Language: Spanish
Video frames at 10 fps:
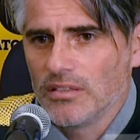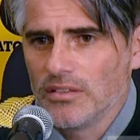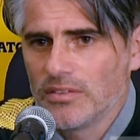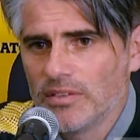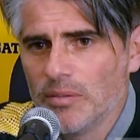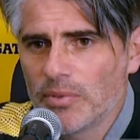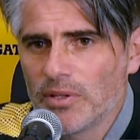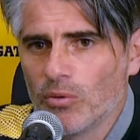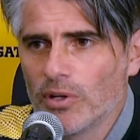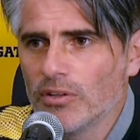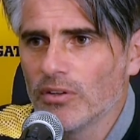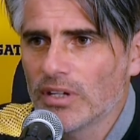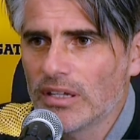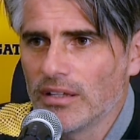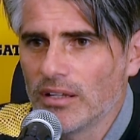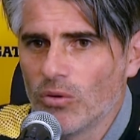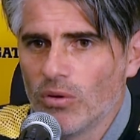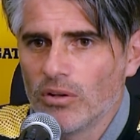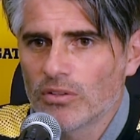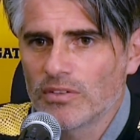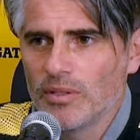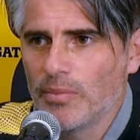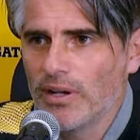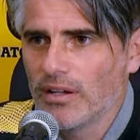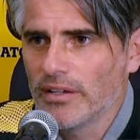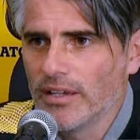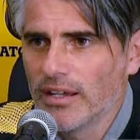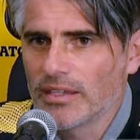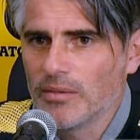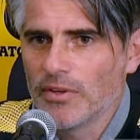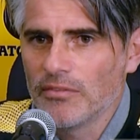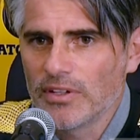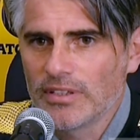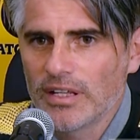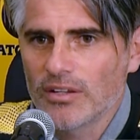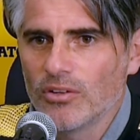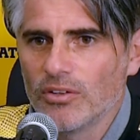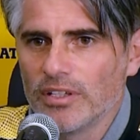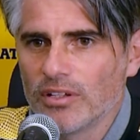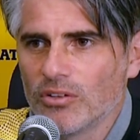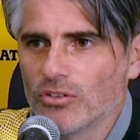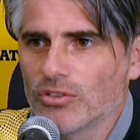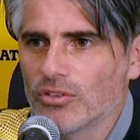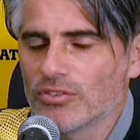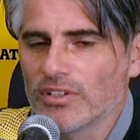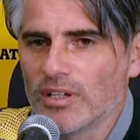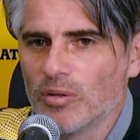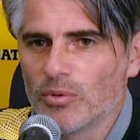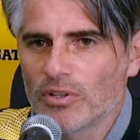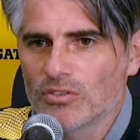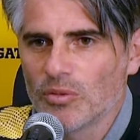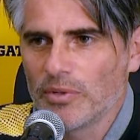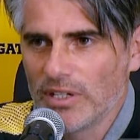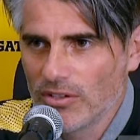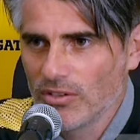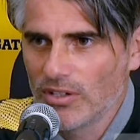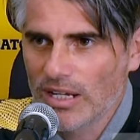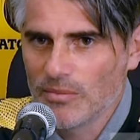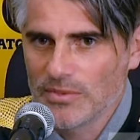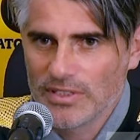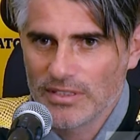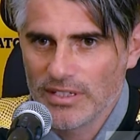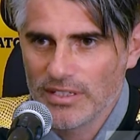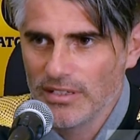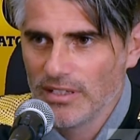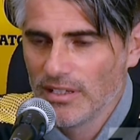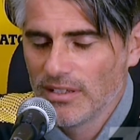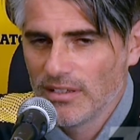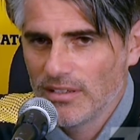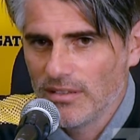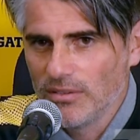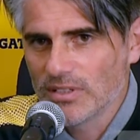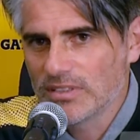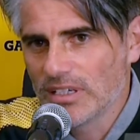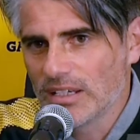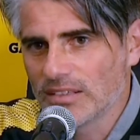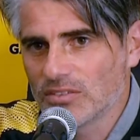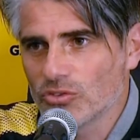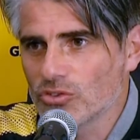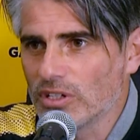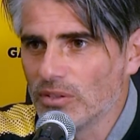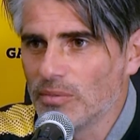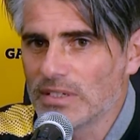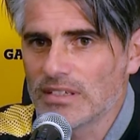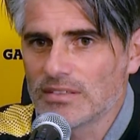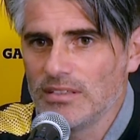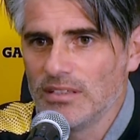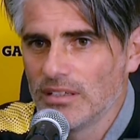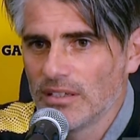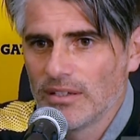Y siempre es bueno que el jugador sepa eh, a quién va a enfrentar, no ir con los ojos cerrados porque sos Peñarol con la camiseta, ir y vas y ganás, eso ya no es más así.